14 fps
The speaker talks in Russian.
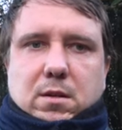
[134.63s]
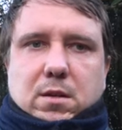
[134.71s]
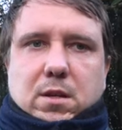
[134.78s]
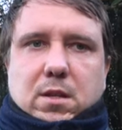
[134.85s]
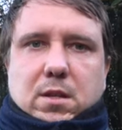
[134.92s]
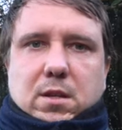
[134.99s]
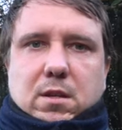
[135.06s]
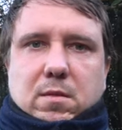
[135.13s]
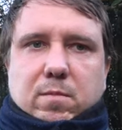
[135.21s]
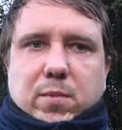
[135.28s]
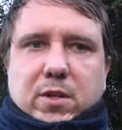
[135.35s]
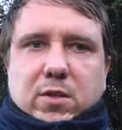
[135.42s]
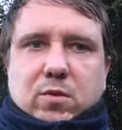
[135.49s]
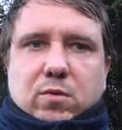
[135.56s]
Это
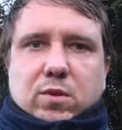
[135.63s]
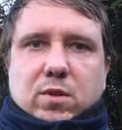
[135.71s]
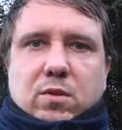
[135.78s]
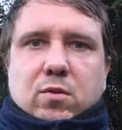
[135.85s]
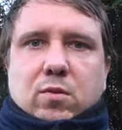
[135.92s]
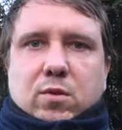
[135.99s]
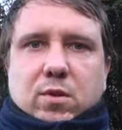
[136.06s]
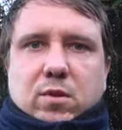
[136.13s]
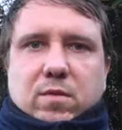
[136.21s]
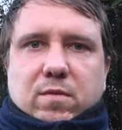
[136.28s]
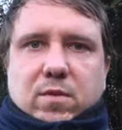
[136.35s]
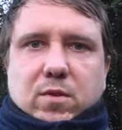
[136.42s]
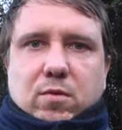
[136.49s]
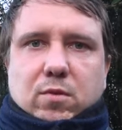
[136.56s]
происходит до
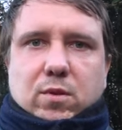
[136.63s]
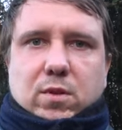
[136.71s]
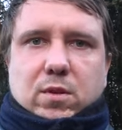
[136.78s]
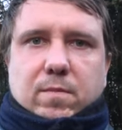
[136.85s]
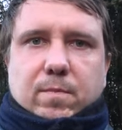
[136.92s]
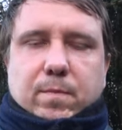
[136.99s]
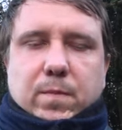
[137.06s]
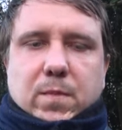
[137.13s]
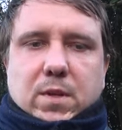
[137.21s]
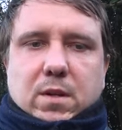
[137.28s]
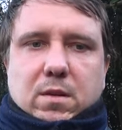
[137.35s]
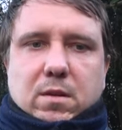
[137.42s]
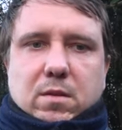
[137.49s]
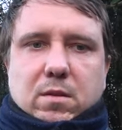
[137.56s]
Нового года,
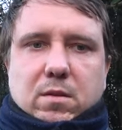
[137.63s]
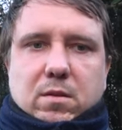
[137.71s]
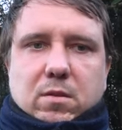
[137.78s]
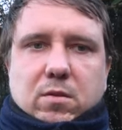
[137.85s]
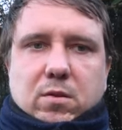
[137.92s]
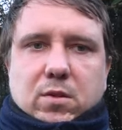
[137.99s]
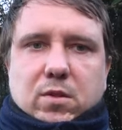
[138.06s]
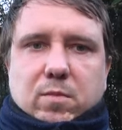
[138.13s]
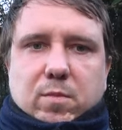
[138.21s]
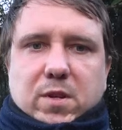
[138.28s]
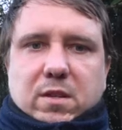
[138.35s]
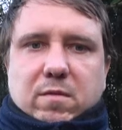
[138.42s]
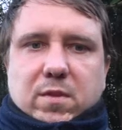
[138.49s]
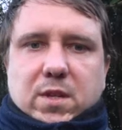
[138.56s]
до
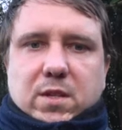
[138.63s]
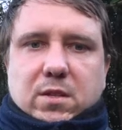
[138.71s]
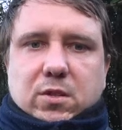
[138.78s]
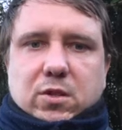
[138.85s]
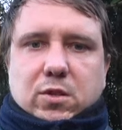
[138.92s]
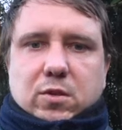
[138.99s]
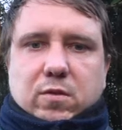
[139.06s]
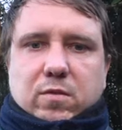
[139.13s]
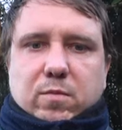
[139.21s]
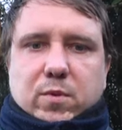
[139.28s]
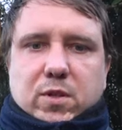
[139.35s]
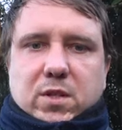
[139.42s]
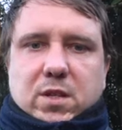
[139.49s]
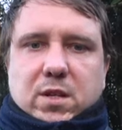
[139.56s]
наступления 12 часов.
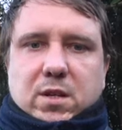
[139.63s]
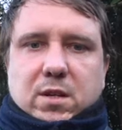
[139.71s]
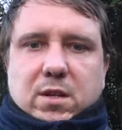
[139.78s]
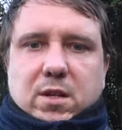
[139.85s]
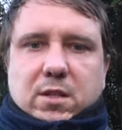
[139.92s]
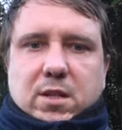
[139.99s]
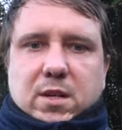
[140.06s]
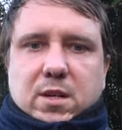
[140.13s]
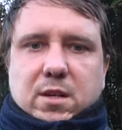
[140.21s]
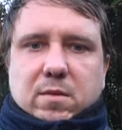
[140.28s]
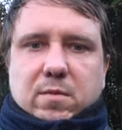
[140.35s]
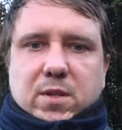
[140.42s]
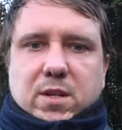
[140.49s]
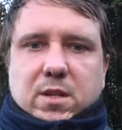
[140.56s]
После, когда
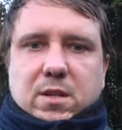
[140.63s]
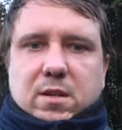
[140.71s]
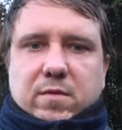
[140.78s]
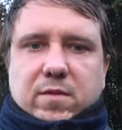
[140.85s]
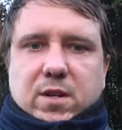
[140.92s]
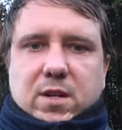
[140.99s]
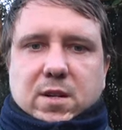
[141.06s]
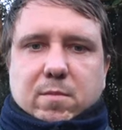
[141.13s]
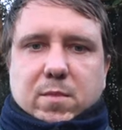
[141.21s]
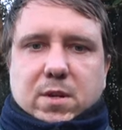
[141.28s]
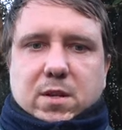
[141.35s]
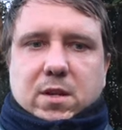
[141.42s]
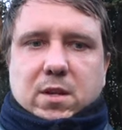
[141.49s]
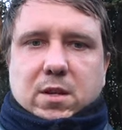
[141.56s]
они всходили в храм,
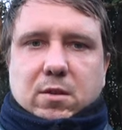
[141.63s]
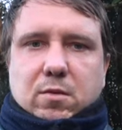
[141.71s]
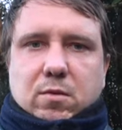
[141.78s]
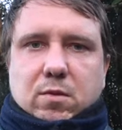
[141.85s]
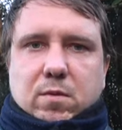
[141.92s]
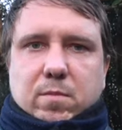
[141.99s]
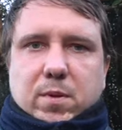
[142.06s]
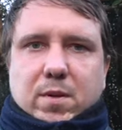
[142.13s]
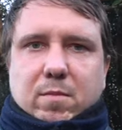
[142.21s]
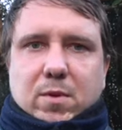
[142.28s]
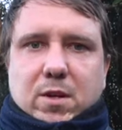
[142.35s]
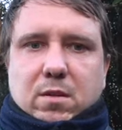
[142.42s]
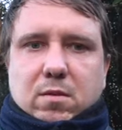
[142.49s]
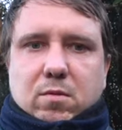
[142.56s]
они едут,
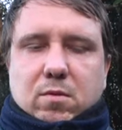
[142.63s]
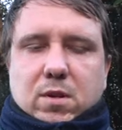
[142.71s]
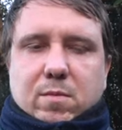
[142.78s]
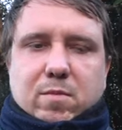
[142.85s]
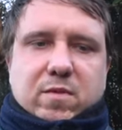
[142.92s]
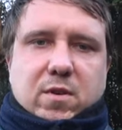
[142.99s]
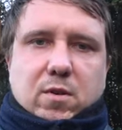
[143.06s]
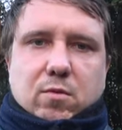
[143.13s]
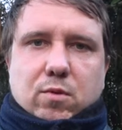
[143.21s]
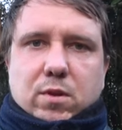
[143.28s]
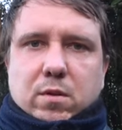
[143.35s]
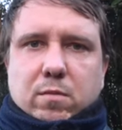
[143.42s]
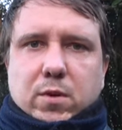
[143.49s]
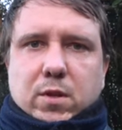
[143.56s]
например, ну, либо в
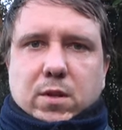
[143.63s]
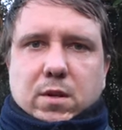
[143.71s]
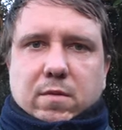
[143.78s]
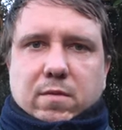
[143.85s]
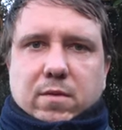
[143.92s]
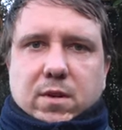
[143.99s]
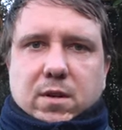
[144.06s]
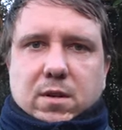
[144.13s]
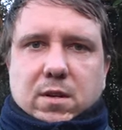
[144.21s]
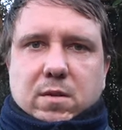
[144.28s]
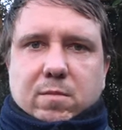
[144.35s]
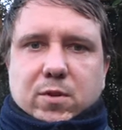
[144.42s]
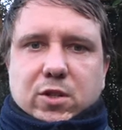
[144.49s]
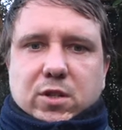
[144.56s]
какое-нибудь кафе,
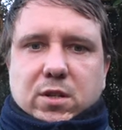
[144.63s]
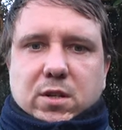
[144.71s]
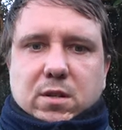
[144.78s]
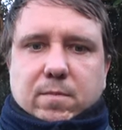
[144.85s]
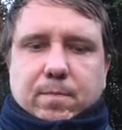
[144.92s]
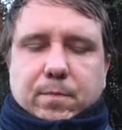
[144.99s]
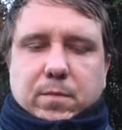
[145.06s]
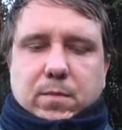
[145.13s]
либо же